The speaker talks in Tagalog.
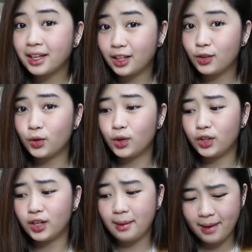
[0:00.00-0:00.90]
makita nyo kung
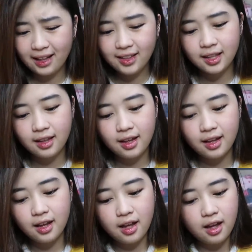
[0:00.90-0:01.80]
ano yung laman.
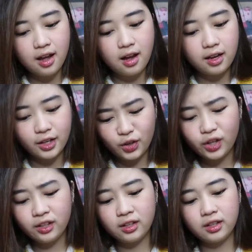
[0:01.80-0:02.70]

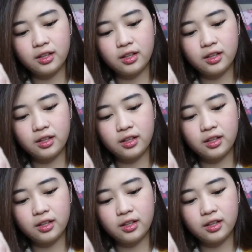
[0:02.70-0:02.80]
Ganon.